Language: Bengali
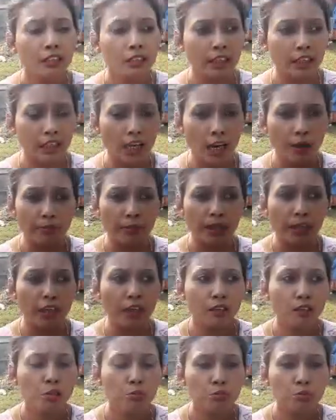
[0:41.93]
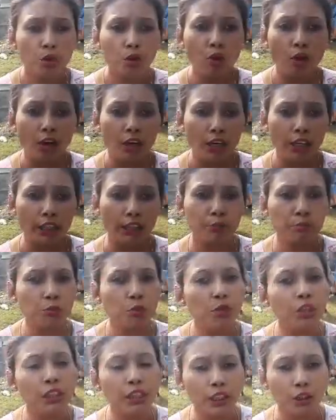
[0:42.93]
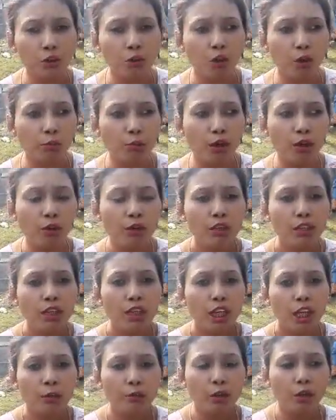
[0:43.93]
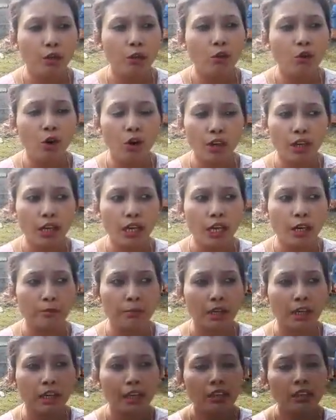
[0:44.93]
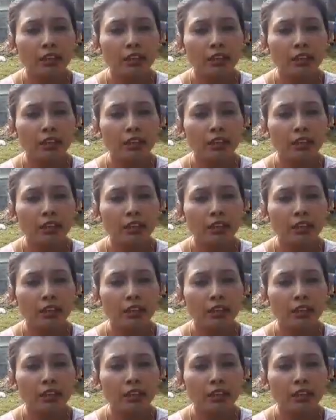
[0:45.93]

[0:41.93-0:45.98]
তাকে আমরা পুরো গঙ্গাটাকে পুরো ক্লিন করব এবং গঙ্গায় আমরা